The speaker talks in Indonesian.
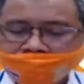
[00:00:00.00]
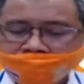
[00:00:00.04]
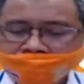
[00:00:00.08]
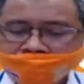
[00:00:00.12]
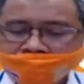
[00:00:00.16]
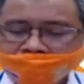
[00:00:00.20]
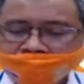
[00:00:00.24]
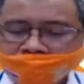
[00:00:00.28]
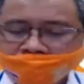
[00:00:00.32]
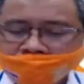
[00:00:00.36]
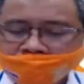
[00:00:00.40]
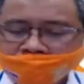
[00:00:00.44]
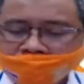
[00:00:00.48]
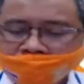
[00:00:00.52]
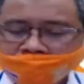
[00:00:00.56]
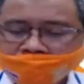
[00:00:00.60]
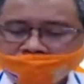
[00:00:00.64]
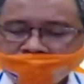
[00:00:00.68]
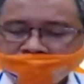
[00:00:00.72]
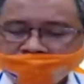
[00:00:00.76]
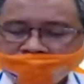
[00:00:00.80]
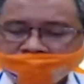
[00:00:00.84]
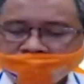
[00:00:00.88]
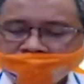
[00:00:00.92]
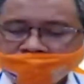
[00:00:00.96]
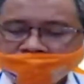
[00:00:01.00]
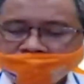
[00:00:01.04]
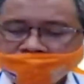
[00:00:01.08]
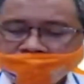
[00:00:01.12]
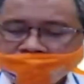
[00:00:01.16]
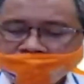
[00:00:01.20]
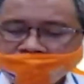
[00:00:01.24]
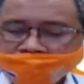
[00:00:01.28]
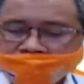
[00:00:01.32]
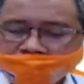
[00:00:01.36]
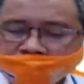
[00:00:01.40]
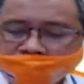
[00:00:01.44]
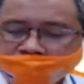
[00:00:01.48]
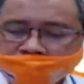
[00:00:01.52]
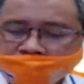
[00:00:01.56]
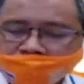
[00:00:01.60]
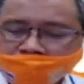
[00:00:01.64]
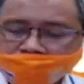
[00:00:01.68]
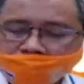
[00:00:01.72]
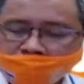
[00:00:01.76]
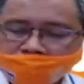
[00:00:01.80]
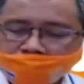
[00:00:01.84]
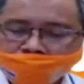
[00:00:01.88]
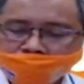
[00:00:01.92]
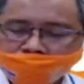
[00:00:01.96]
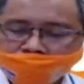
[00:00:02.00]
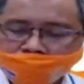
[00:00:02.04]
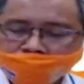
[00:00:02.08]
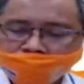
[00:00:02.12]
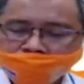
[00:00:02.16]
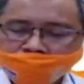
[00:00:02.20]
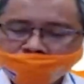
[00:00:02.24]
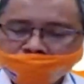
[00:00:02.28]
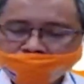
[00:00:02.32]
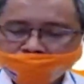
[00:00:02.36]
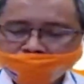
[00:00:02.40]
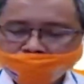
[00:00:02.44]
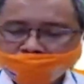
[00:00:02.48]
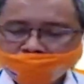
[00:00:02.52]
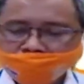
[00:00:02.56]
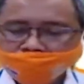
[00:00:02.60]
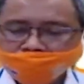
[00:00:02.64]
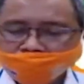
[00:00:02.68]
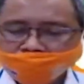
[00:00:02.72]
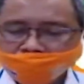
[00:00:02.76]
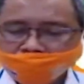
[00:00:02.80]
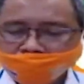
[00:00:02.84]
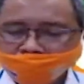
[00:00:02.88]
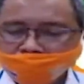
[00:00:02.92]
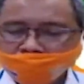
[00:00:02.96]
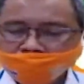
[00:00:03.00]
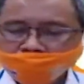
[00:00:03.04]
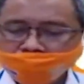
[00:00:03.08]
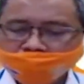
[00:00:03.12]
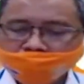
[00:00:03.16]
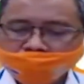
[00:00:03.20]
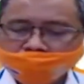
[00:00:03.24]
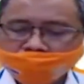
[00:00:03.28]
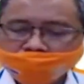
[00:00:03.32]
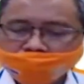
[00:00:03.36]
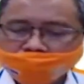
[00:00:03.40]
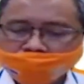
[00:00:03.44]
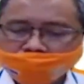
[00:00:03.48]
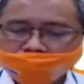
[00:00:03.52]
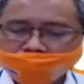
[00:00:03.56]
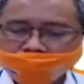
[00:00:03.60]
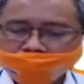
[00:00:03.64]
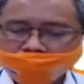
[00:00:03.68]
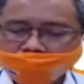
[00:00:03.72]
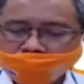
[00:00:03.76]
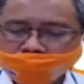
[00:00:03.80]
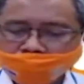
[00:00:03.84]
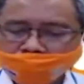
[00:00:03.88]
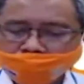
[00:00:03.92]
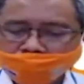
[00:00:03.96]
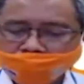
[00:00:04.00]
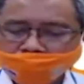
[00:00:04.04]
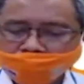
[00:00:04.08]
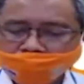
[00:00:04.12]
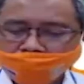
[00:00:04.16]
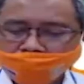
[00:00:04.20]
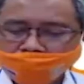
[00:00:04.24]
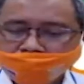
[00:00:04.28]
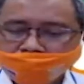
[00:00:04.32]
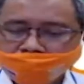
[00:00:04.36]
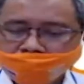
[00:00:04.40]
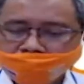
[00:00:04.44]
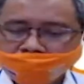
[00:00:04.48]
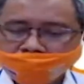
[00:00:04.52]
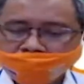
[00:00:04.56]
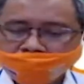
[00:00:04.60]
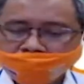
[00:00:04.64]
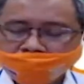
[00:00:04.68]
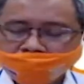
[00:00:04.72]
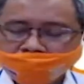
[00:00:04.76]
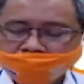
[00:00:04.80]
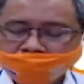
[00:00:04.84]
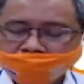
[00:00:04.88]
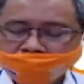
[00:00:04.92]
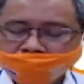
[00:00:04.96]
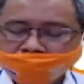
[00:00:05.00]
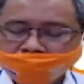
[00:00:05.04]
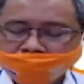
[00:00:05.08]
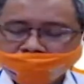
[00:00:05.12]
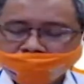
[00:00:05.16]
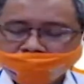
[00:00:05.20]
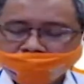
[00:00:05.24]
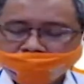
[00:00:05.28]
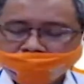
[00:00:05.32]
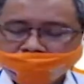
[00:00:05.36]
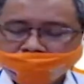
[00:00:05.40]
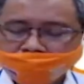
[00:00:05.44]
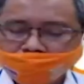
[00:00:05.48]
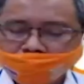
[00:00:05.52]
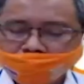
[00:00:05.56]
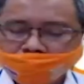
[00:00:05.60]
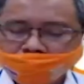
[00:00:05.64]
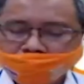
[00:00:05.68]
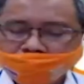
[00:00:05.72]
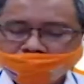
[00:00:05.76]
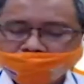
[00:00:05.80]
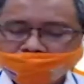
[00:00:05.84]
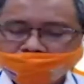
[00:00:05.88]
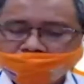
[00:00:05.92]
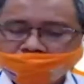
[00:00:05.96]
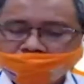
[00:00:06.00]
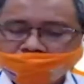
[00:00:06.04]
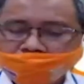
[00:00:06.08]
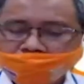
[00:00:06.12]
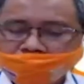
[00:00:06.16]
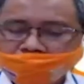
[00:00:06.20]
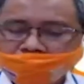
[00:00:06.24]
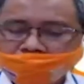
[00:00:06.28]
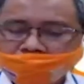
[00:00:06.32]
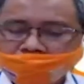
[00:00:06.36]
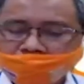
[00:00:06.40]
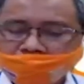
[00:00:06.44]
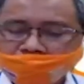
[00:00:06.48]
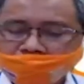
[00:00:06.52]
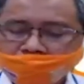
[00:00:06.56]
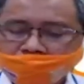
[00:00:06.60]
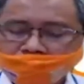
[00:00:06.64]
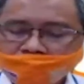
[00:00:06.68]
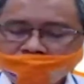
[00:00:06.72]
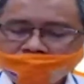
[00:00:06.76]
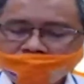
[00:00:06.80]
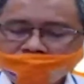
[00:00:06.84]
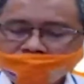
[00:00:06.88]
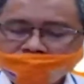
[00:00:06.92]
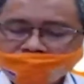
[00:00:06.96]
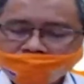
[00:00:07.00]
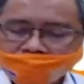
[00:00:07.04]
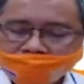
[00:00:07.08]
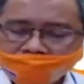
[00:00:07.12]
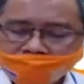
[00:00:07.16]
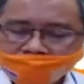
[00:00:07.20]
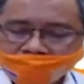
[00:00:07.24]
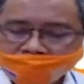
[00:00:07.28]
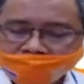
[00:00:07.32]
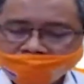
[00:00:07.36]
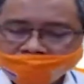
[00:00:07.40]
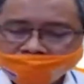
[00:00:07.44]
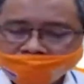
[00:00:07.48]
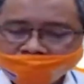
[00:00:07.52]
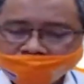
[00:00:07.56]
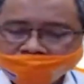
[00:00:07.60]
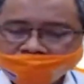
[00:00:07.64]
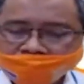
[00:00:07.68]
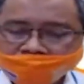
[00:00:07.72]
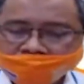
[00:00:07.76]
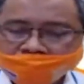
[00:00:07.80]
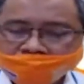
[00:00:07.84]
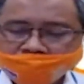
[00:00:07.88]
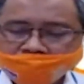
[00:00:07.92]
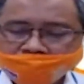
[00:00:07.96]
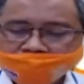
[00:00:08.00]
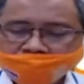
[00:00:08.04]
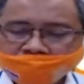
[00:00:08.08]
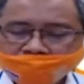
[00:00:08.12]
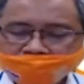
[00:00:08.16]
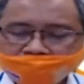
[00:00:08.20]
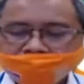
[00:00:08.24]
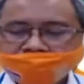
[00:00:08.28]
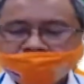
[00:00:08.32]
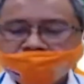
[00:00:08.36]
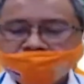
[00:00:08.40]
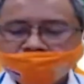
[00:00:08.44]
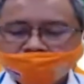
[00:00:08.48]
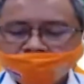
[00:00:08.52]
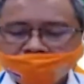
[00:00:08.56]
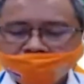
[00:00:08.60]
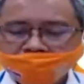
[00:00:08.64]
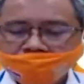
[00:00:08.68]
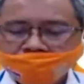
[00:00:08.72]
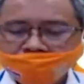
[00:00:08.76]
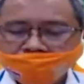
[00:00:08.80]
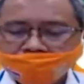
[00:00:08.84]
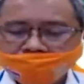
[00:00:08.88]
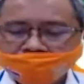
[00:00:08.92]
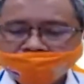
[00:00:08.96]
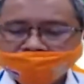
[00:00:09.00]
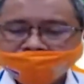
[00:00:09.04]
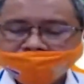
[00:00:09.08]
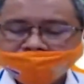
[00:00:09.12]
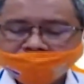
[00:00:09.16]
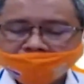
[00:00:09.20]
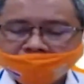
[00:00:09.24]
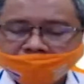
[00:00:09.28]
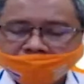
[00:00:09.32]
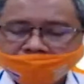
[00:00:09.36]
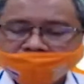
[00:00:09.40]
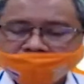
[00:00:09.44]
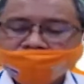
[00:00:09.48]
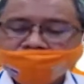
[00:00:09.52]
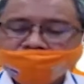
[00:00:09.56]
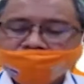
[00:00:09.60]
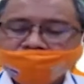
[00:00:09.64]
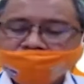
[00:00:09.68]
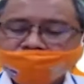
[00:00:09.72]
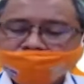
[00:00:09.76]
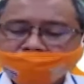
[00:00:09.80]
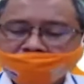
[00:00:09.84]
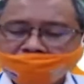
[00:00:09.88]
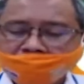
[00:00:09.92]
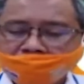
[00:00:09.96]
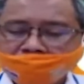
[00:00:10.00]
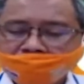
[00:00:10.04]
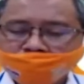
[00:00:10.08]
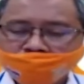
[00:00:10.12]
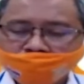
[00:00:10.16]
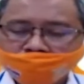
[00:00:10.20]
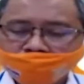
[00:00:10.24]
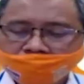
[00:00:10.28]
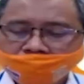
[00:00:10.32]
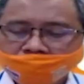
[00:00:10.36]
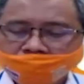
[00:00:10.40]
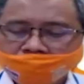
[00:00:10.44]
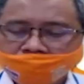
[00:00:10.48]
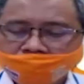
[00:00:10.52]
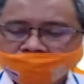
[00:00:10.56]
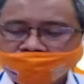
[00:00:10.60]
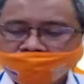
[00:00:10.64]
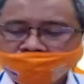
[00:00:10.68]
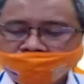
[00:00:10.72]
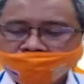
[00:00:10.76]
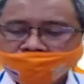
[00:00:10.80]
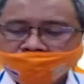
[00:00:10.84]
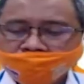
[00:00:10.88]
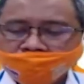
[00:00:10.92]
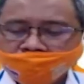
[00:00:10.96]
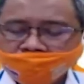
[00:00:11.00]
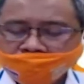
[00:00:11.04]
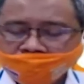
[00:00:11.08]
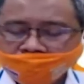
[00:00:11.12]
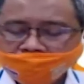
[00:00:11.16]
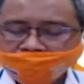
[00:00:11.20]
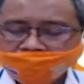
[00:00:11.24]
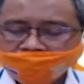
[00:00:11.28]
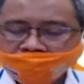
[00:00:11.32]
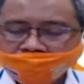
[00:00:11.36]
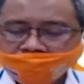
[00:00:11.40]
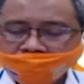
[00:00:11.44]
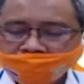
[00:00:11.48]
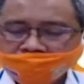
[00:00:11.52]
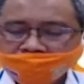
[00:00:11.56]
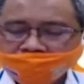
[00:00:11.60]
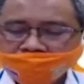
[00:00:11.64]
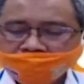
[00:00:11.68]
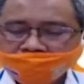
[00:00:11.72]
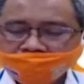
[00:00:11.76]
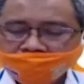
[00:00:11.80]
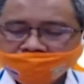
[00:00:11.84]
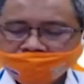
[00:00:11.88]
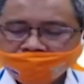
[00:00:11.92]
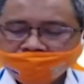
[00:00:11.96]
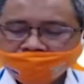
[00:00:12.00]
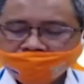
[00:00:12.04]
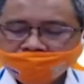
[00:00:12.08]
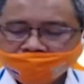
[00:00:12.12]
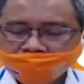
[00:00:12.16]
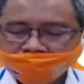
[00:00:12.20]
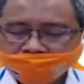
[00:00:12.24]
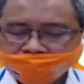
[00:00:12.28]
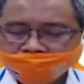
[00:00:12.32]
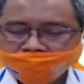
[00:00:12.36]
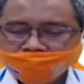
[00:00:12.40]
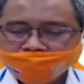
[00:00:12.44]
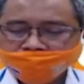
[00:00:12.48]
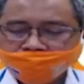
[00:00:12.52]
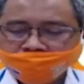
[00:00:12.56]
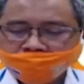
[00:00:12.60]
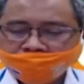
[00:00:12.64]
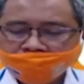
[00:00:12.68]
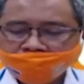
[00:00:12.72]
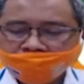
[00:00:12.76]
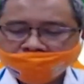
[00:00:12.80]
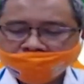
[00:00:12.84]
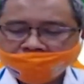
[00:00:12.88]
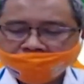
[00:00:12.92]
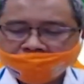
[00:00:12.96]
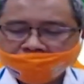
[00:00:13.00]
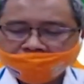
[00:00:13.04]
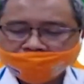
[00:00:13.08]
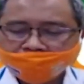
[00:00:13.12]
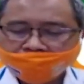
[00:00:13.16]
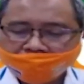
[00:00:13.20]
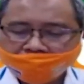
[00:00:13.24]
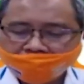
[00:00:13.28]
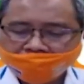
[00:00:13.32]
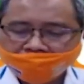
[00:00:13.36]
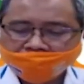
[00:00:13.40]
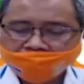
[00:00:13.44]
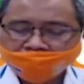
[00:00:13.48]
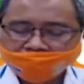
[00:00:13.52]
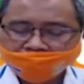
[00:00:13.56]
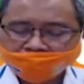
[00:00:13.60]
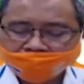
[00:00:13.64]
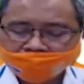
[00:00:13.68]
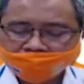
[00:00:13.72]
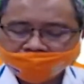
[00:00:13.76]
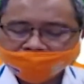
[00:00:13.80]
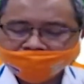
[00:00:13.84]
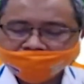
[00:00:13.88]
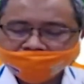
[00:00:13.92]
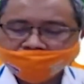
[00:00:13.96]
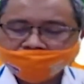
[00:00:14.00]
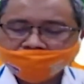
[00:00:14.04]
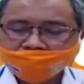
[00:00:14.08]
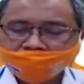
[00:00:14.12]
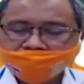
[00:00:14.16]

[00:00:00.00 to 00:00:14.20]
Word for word: nah eh, dari 52 unit tersebut itu eh, pola kerjanya adalah dengan ritasi yang lebih dari sekali pengangkutan. Nah, Baik. jadi itu adalah armada yang kita siapkan di